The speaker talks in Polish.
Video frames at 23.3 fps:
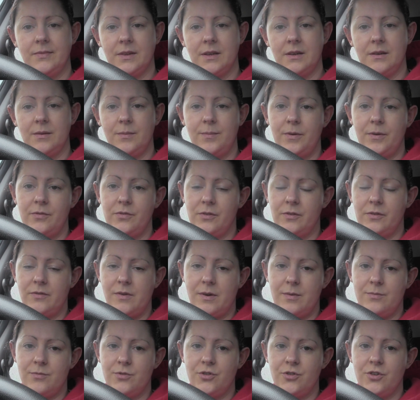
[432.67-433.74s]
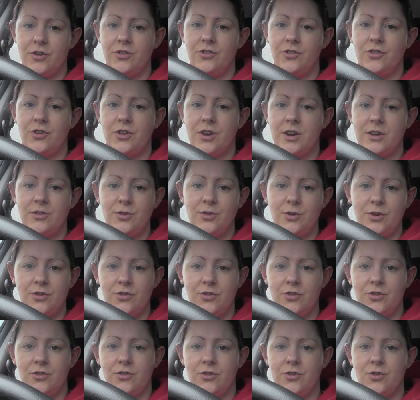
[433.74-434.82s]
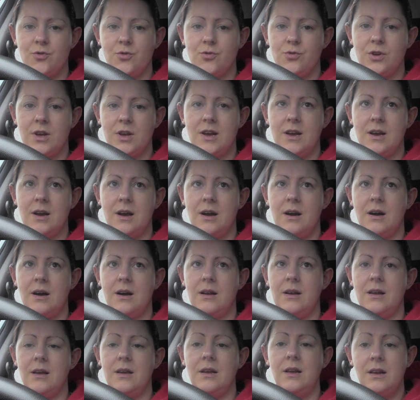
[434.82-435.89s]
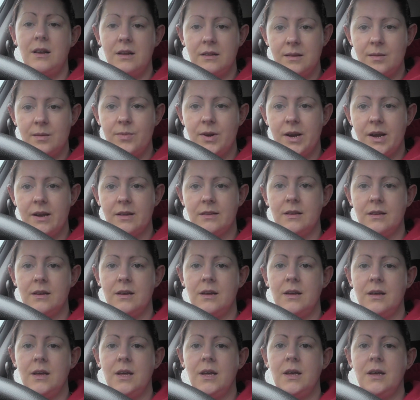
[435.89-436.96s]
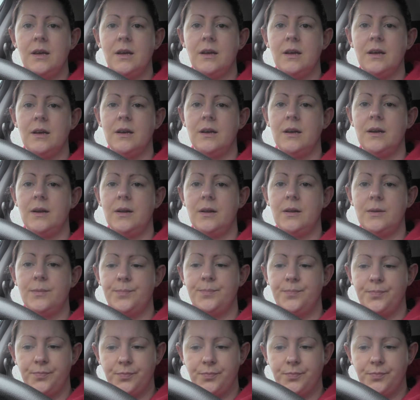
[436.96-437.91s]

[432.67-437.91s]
E, powiem Wam, że średnio jeszcze się czuję, ale ile dam radę, e,